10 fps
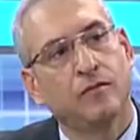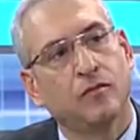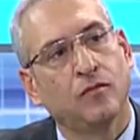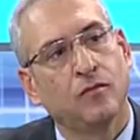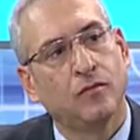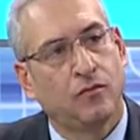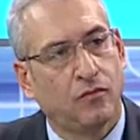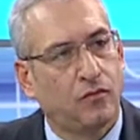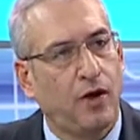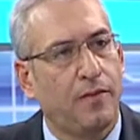sıkıntı yok
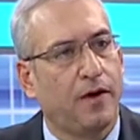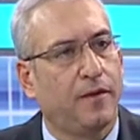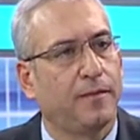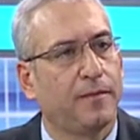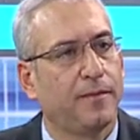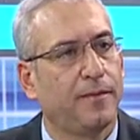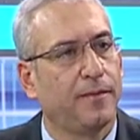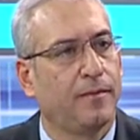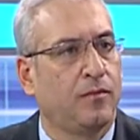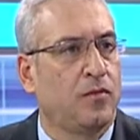yani. Tabii ki. Var
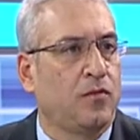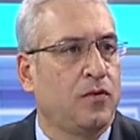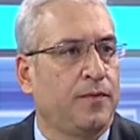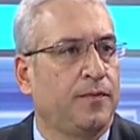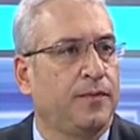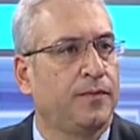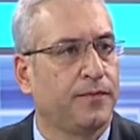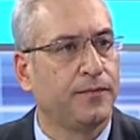olan bozulabiliyor.